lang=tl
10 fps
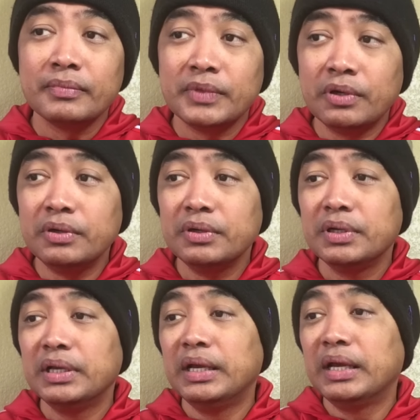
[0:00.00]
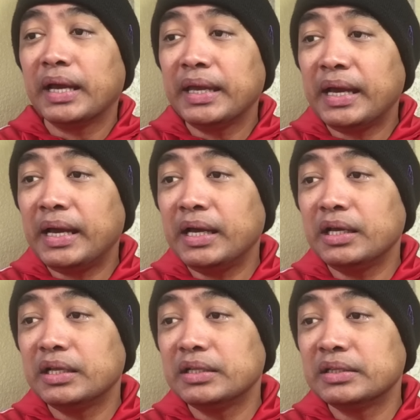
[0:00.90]
No? Kaya
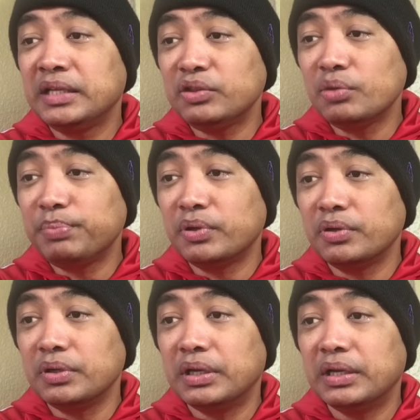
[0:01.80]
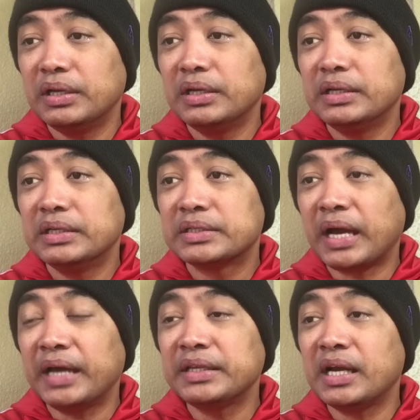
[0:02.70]
dito po
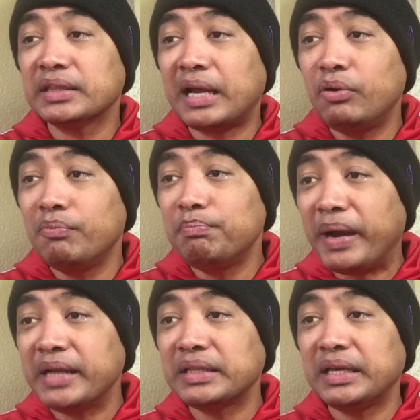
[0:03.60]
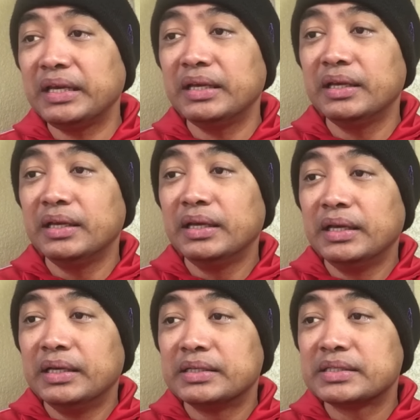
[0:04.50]
sa kanyang talumpati
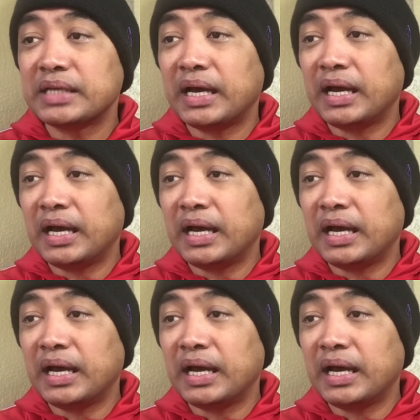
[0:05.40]
sa